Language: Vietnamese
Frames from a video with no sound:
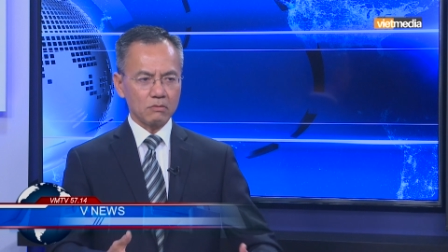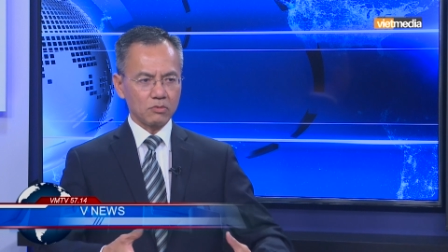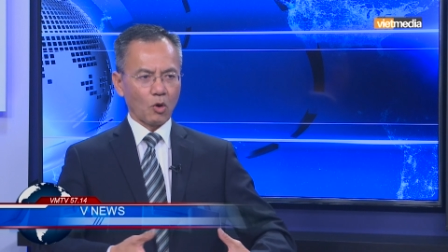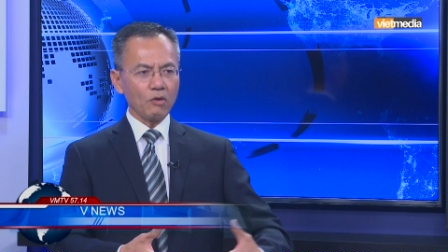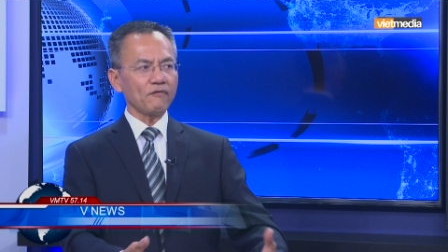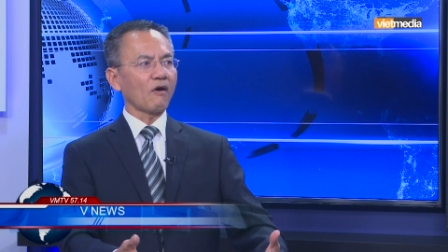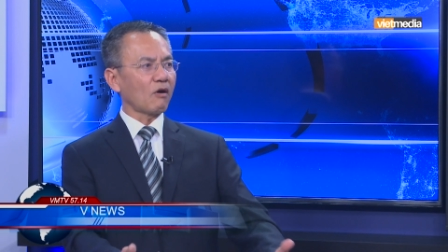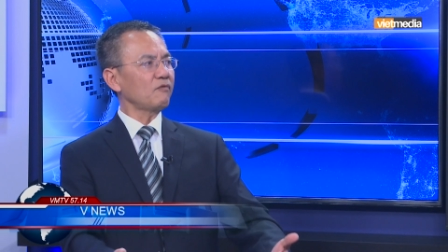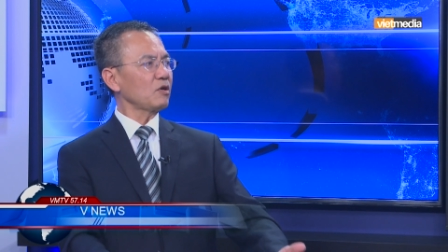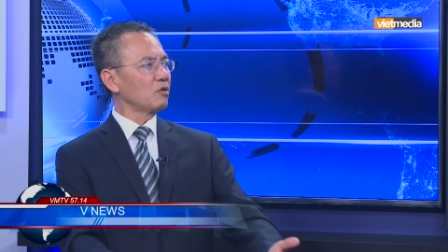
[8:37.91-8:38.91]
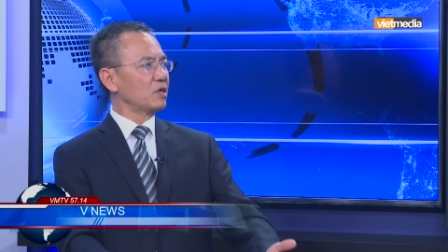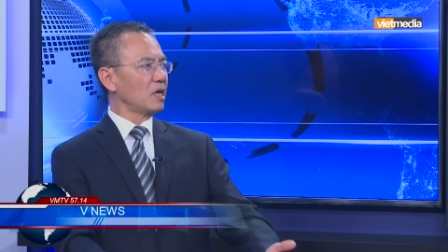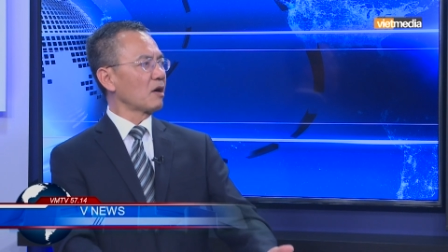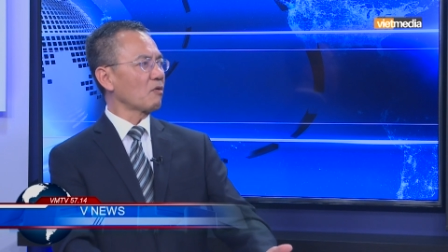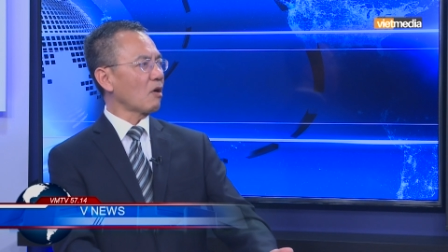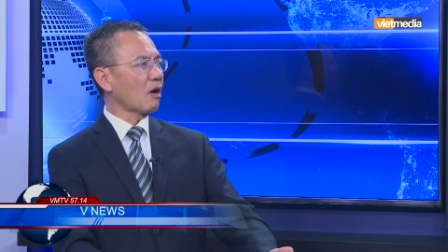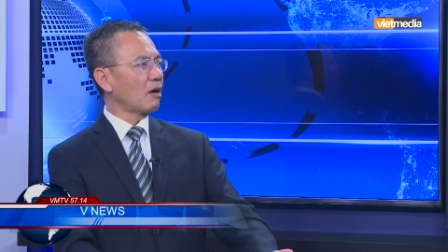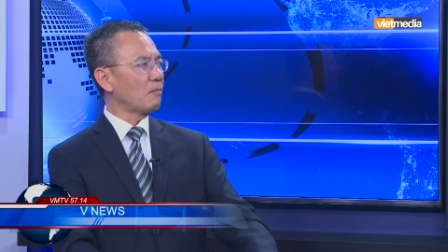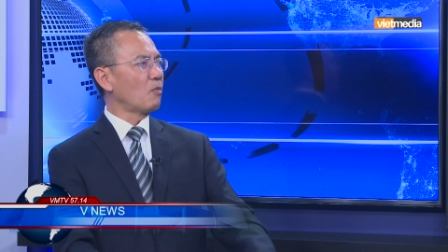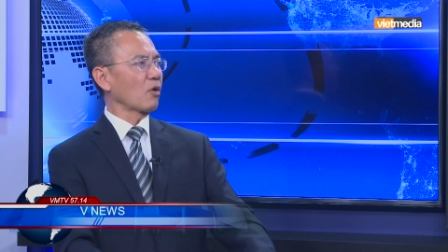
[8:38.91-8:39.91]
đối phó với cử dân của
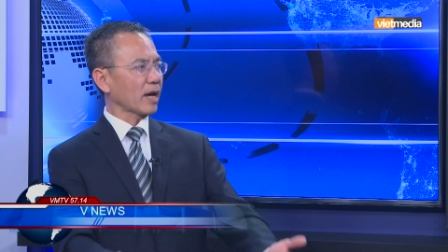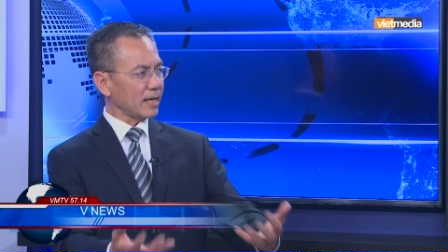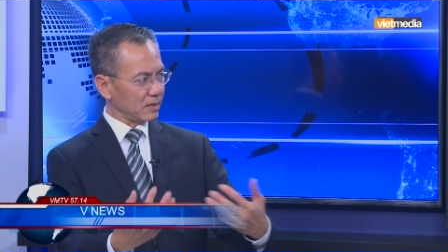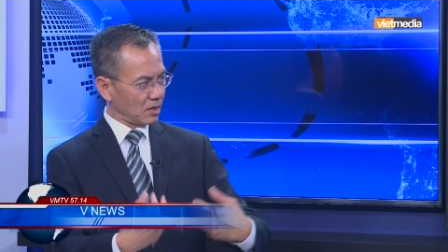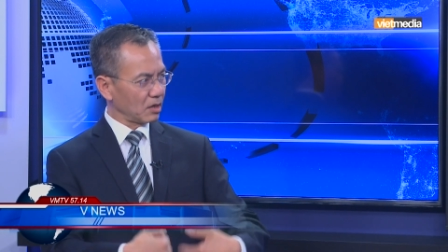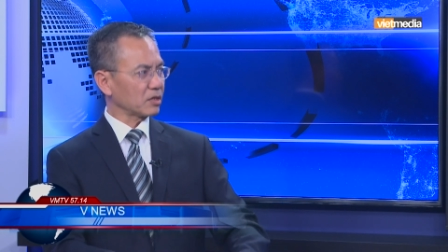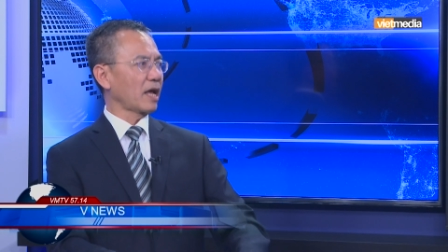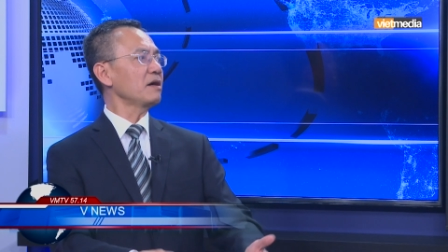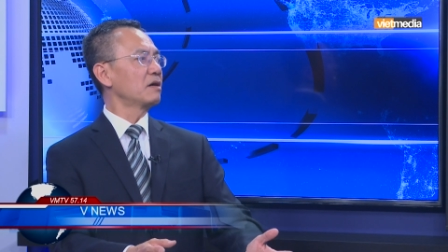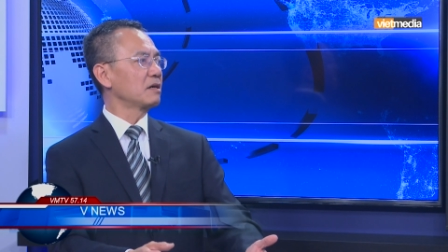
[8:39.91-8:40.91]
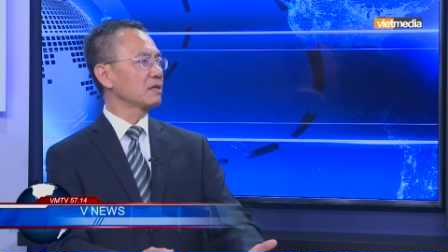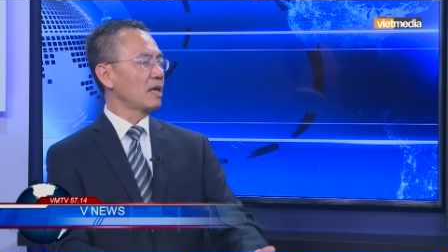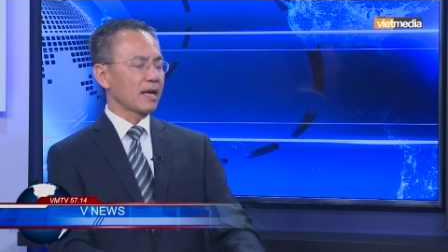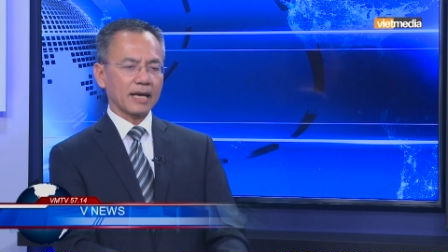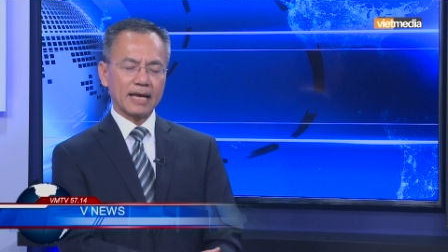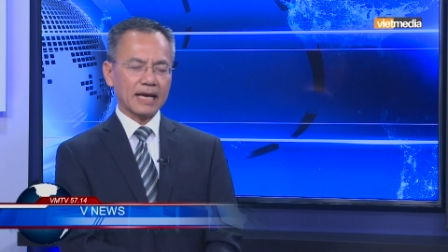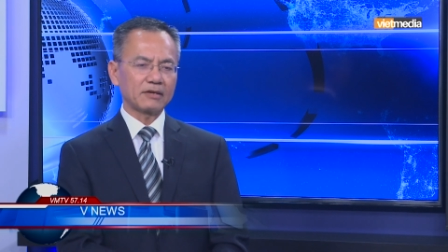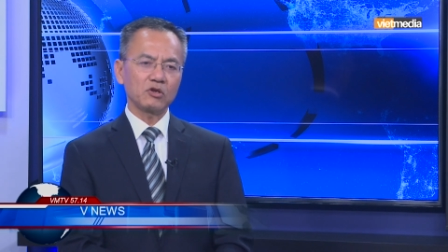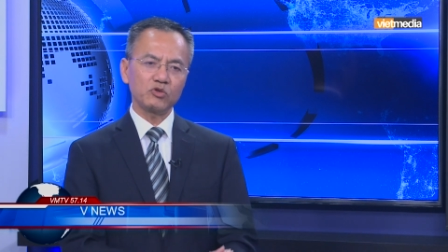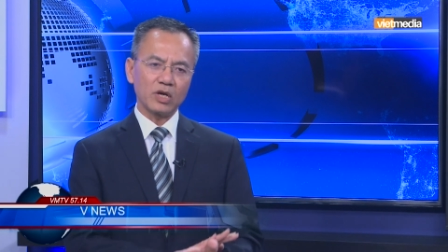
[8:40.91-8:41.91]
họ một cách thực tế hơn ngay cả
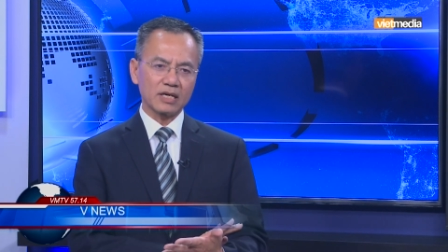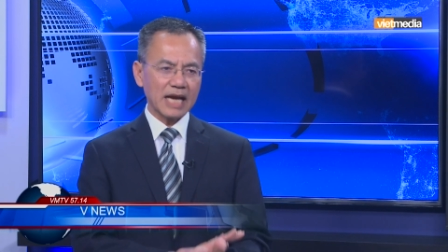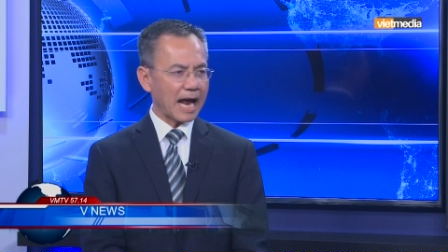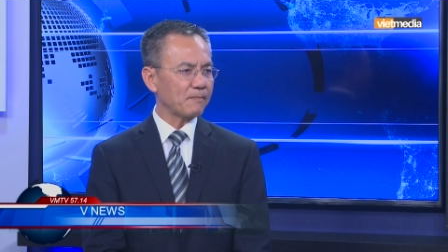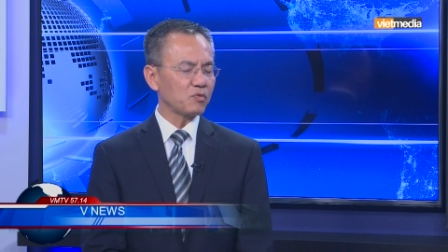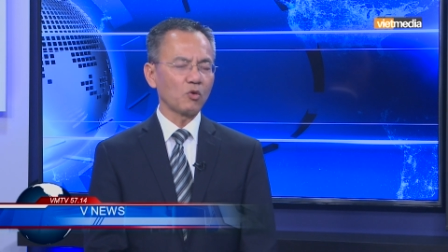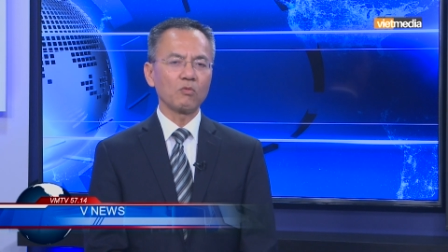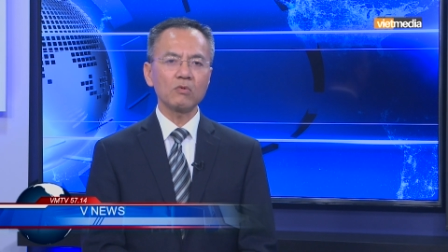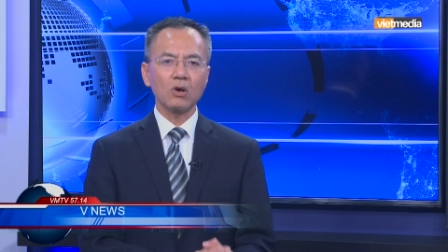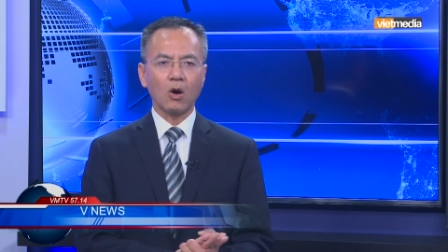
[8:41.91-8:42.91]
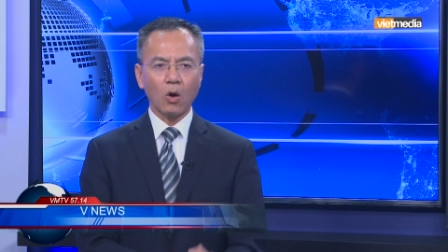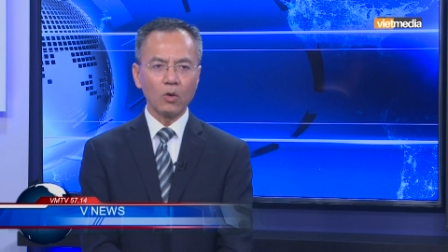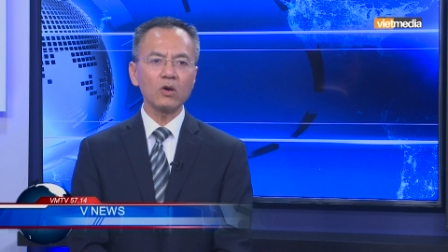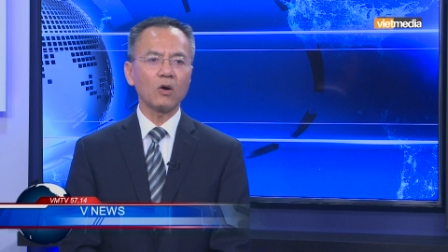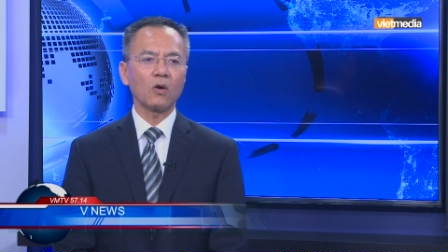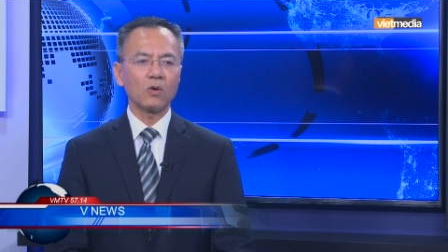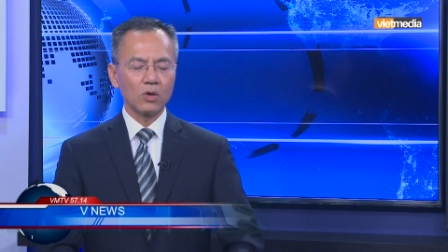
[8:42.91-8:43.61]
những chuyện tham nhũng hối lộ